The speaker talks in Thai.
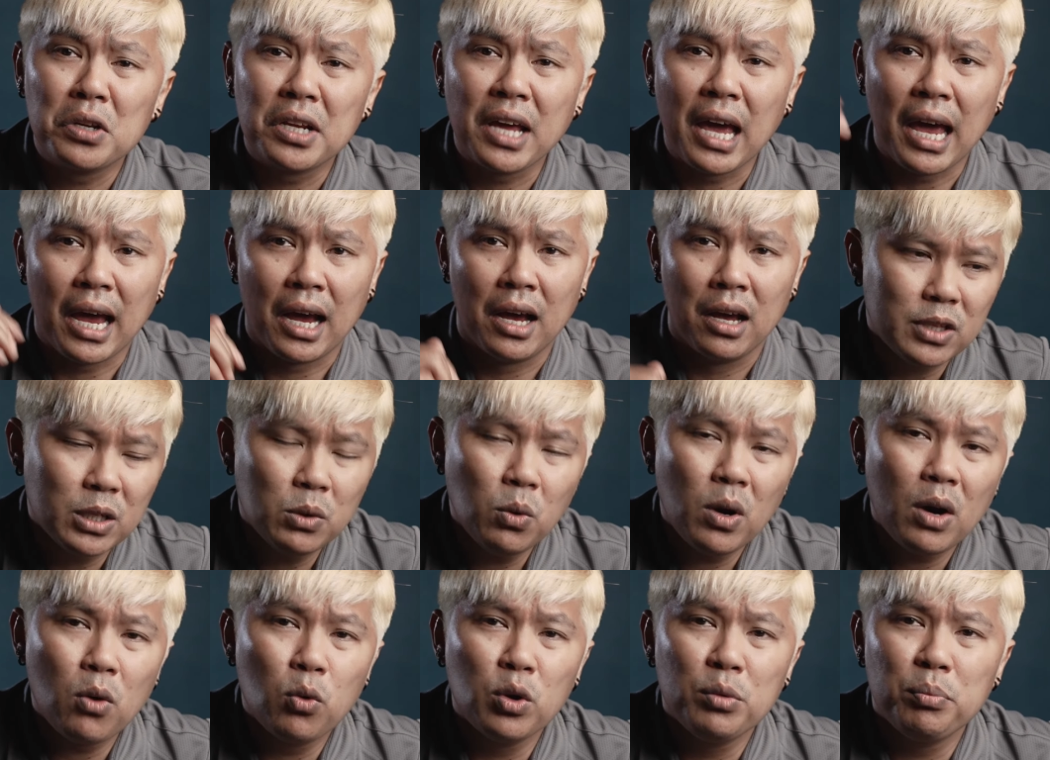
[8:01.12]
รถแข่งหรื
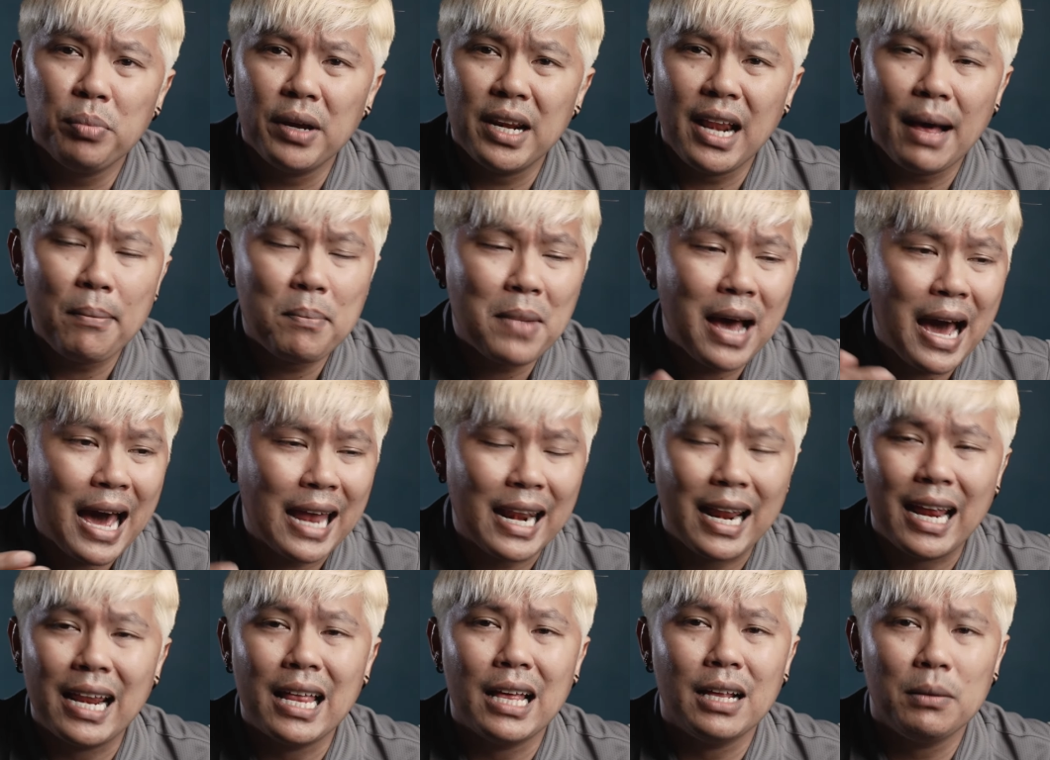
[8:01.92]
อว่าคุณไปรับงา
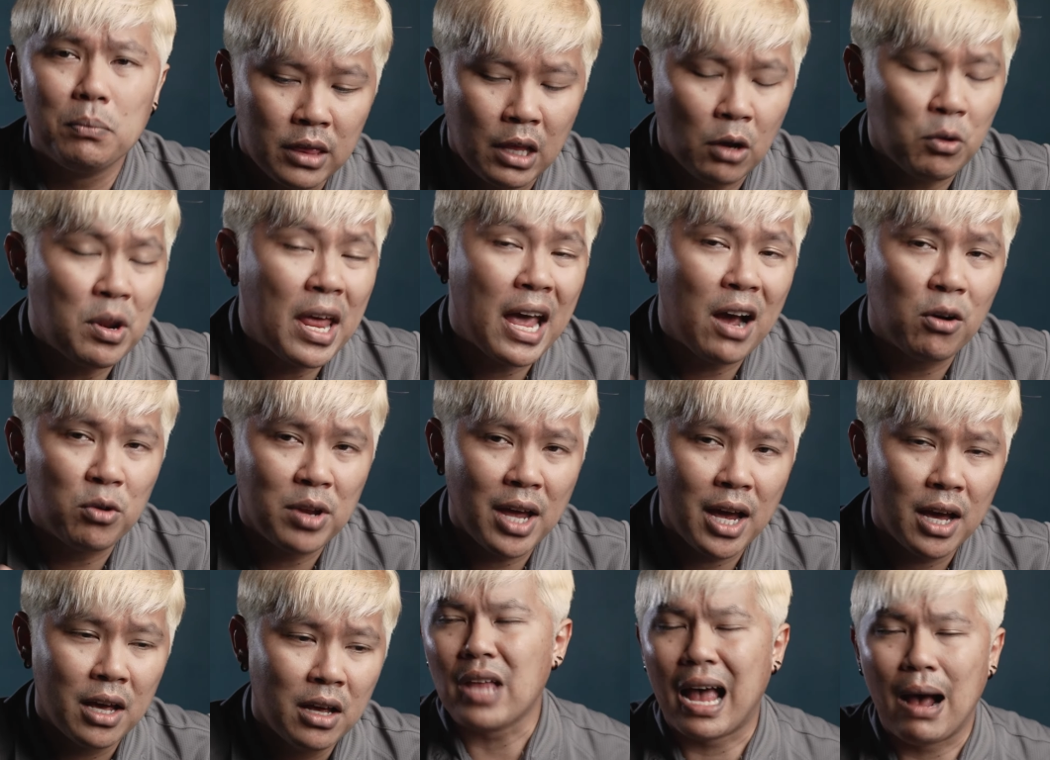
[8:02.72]
นอะไรแนวๆน
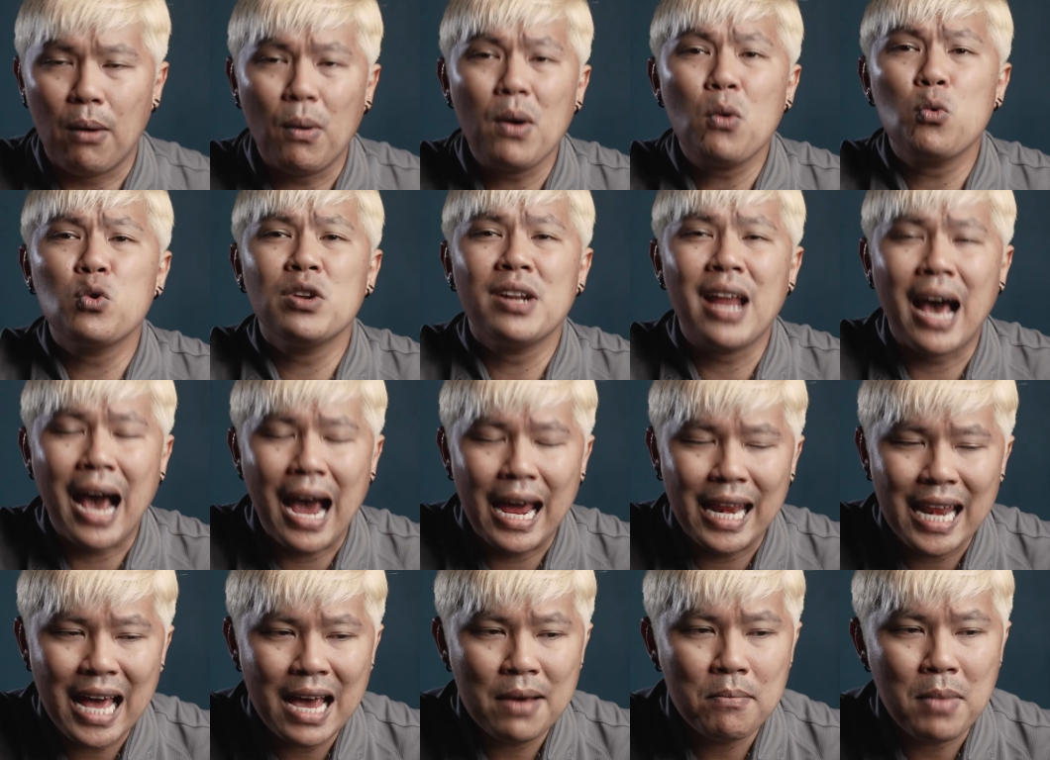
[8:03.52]
เนี้ยถามว่าคุณ
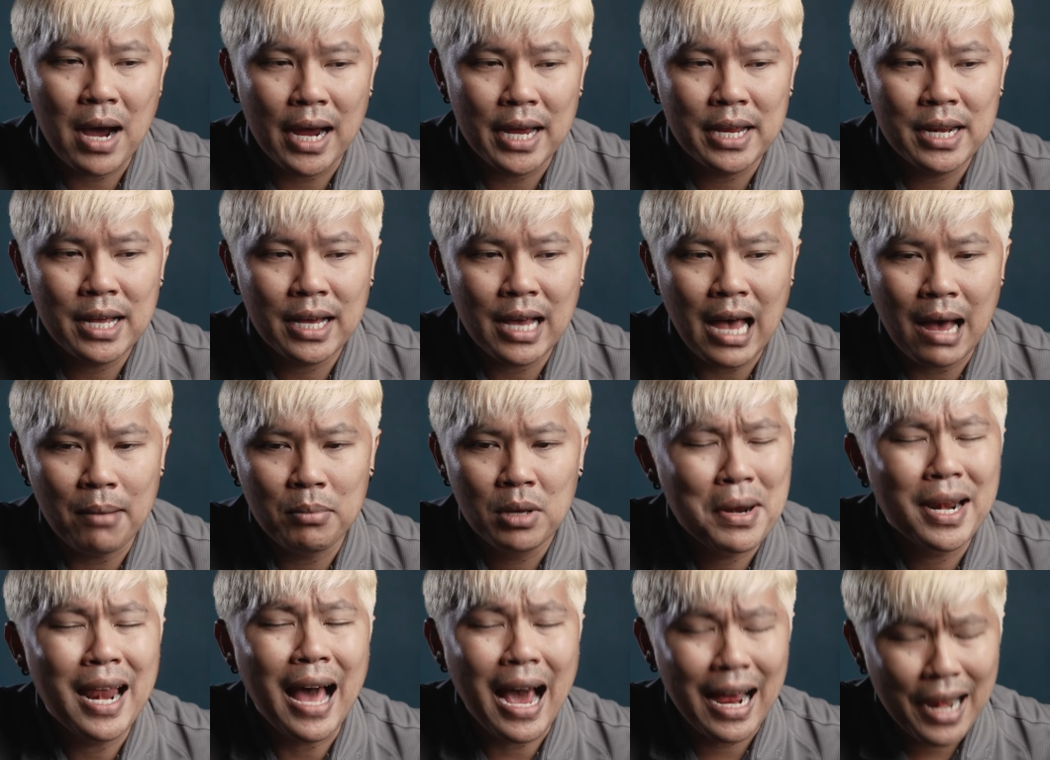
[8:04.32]
ถ่ายได้ไหมนะครับ
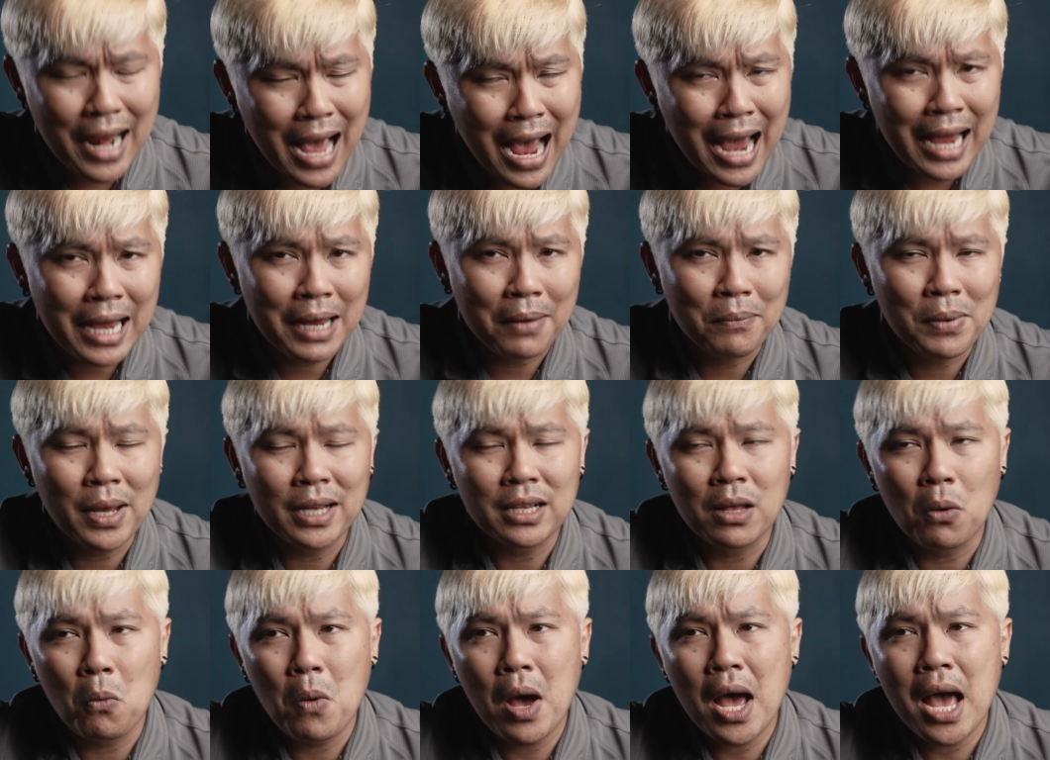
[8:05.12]
มันถ่ายได้ เพีย
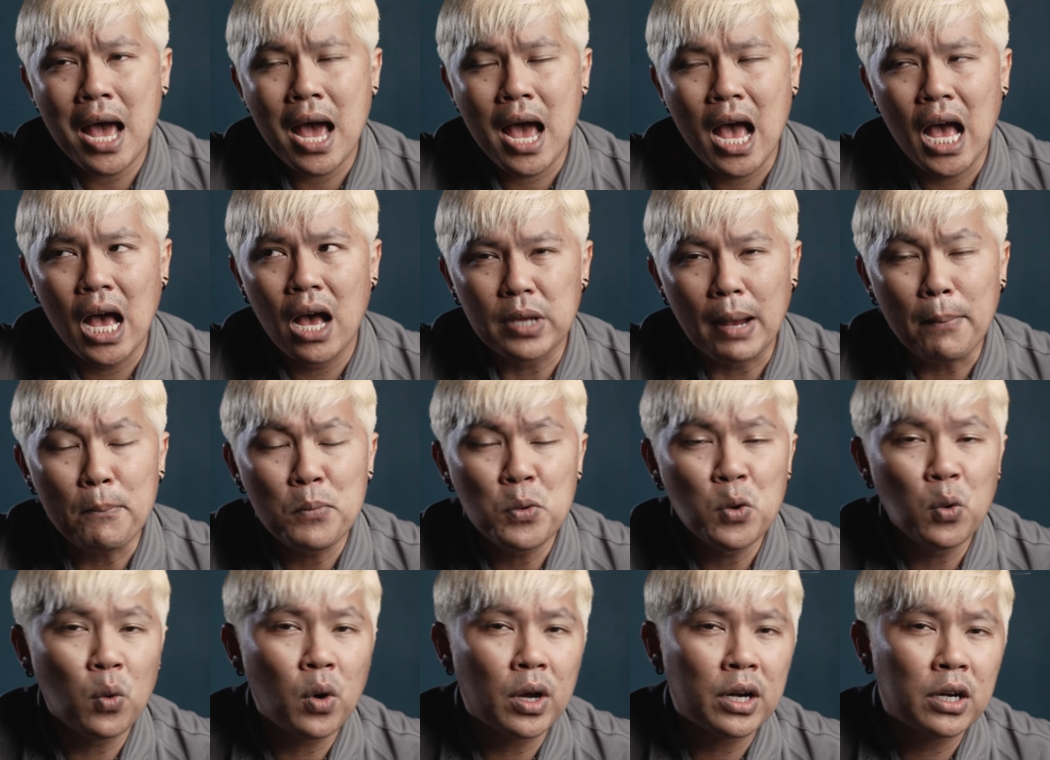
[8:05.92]
งแต่ว่า
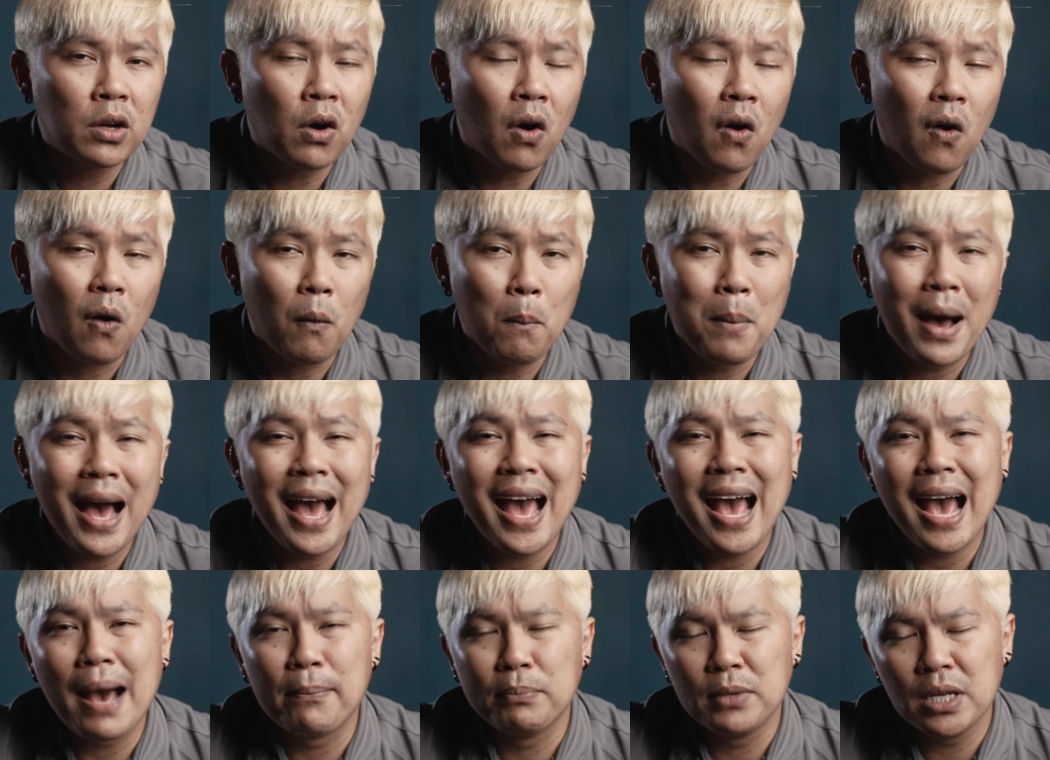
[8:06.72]
จำนวนของ
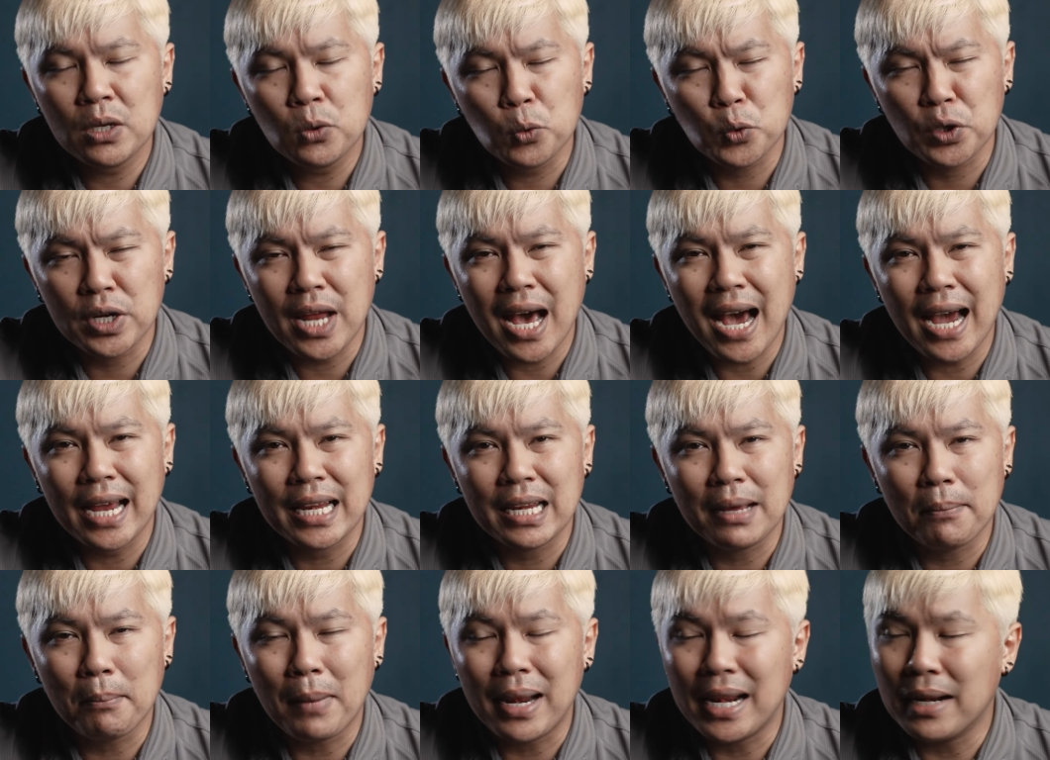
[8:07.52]
ภาพที่คุณได้
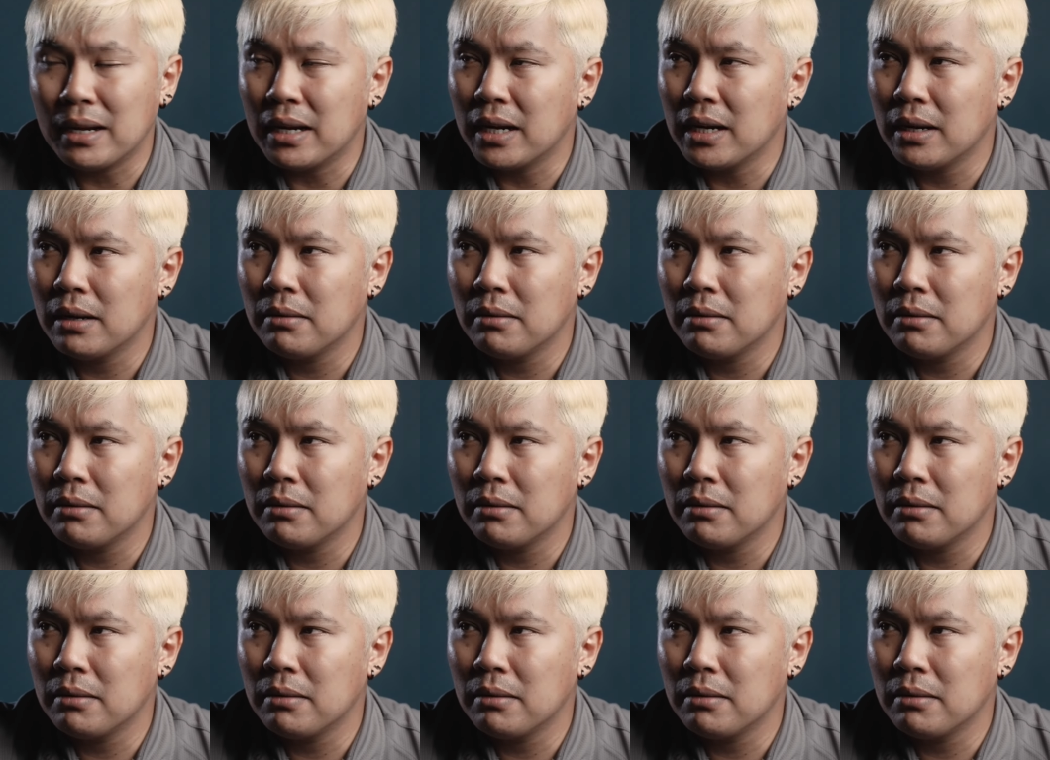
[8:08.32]
เนี่ยมัน